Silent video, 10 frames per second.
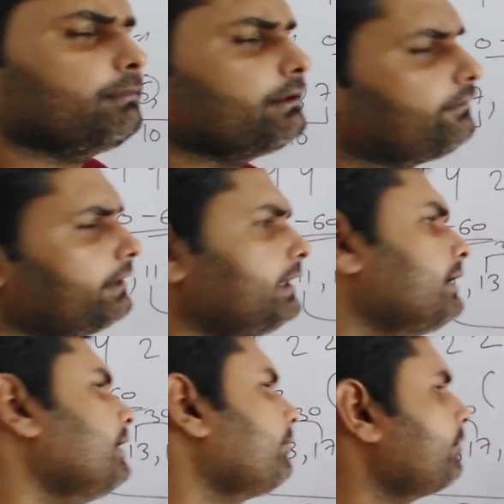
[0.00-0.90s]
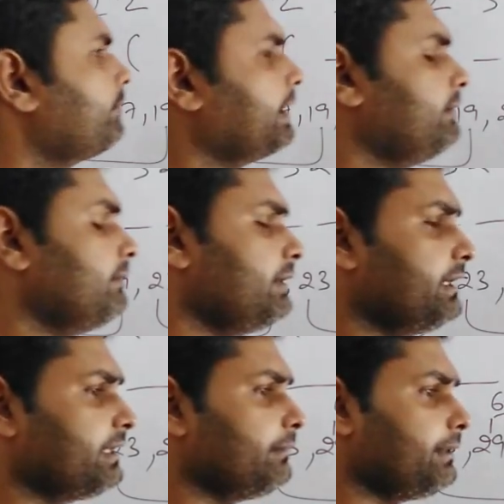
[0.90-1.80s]
ये बात सही है कि आपको प्राइम नंबर
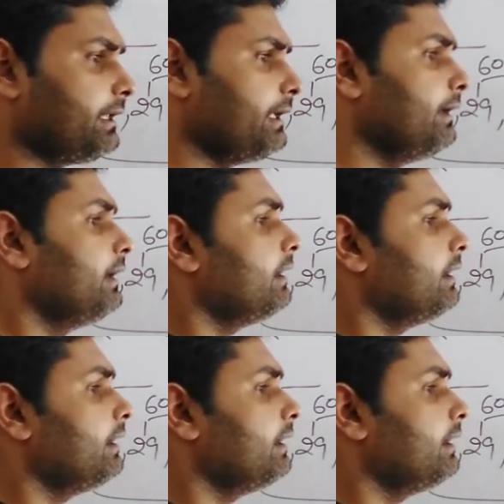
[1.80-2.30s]
लिखने पड़ेंगे